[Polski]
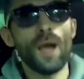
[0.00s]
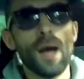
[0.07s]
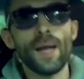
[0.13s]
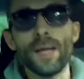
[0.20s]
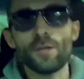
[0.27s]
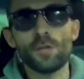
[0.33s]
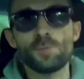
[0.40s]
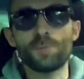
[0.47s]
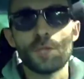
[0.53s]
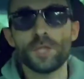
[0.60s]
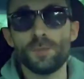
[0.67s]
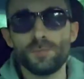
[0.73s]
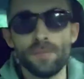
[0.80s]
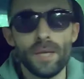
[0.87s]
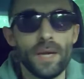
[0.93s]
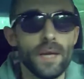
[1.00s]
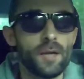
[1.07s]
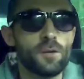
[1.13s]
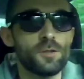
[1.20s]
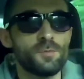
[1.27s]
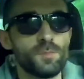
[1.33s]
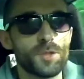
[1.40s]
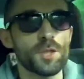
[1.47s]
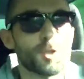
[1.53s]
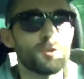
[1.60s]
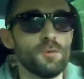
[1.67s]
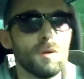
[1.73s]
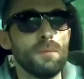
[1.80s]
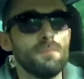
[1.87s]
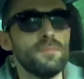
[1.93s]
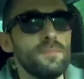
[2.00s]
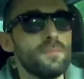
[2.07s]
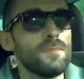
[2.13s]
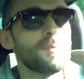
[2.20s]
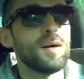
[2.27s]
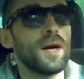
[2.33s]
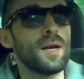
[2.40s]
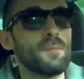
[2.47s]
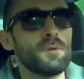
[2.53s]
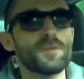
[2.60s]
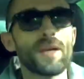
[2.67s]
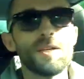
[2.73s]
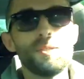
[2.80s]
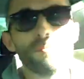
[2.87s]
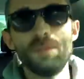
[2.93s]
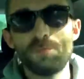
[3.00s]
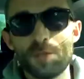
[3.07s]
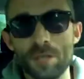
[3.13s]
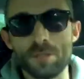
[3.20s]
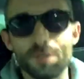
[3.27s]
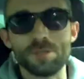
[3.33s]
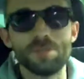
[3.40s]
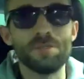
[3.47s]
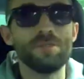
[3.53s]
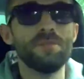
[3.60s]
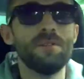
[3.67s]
Ale jakoś, przeży ale jakoś przeżyłem. Albo dali mi przeżyć.